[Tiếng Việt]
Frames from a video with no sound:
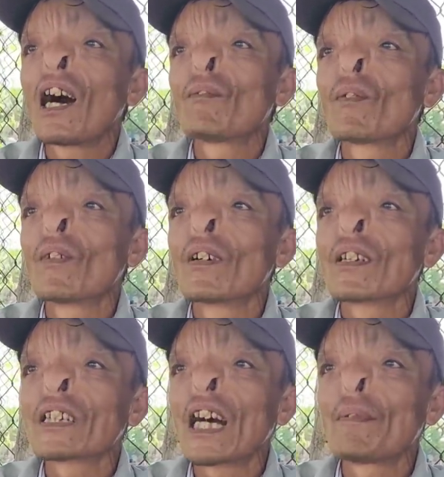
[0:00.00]
không
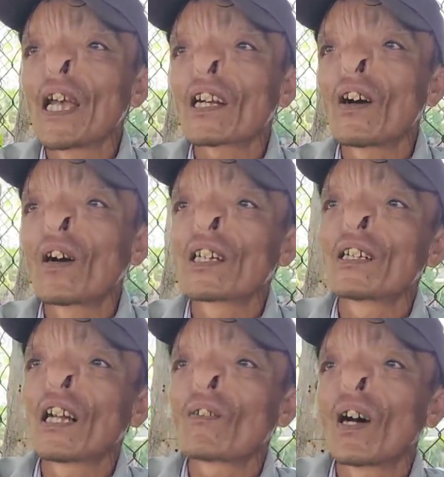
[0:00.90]
cha mẹ còn
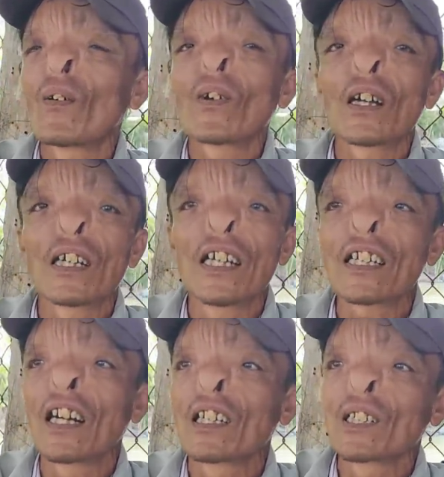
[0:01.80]
gì lâu lâu ờ,
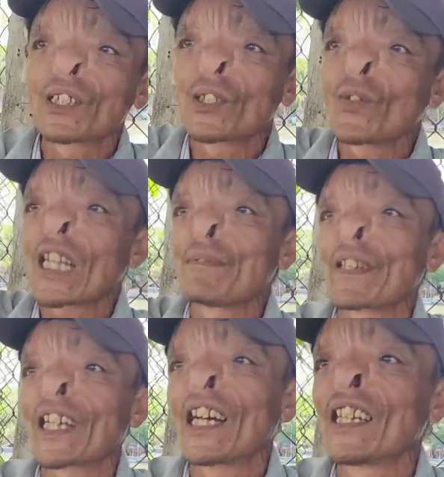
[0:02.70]
nghỉ tuần thì xuống cha
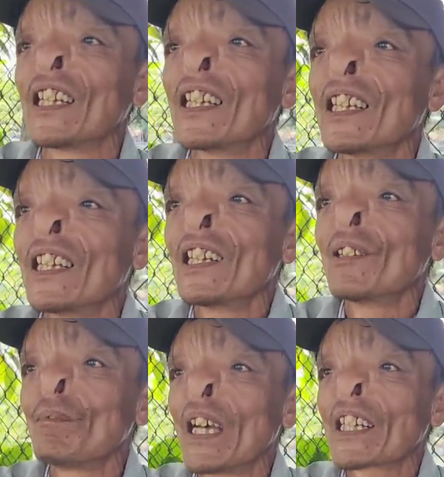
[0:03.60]
mẹ chơi
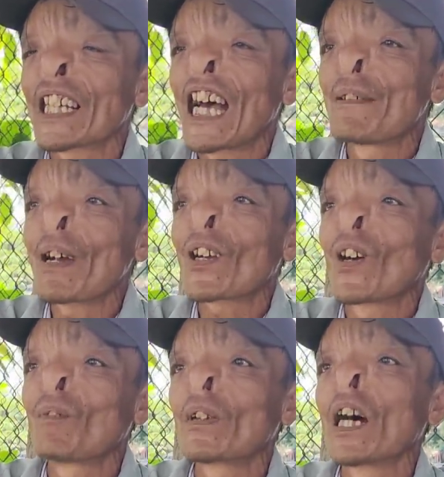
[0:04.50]
mẹ cha mất
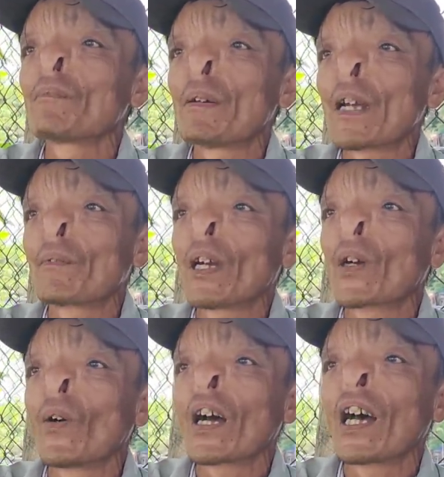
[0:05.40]
rồi còn mình nên mẹ mẹ
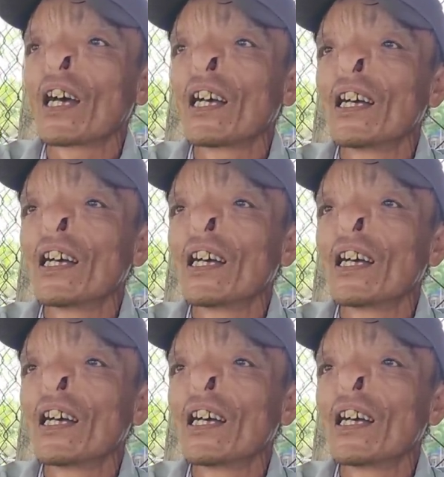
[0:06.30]
mẹ ruột hả